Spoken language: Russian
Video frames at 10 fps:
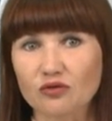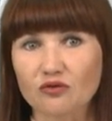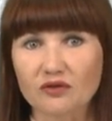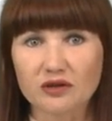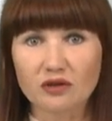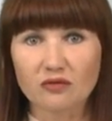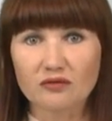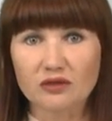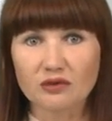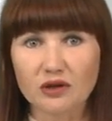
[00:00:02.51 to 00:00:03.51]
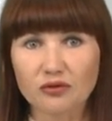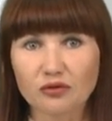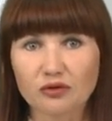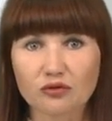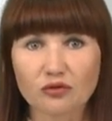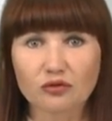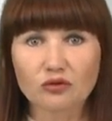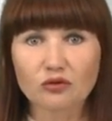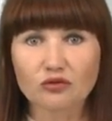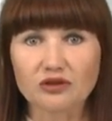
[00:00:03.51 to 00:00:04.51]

В Конаковском районе тонут люди.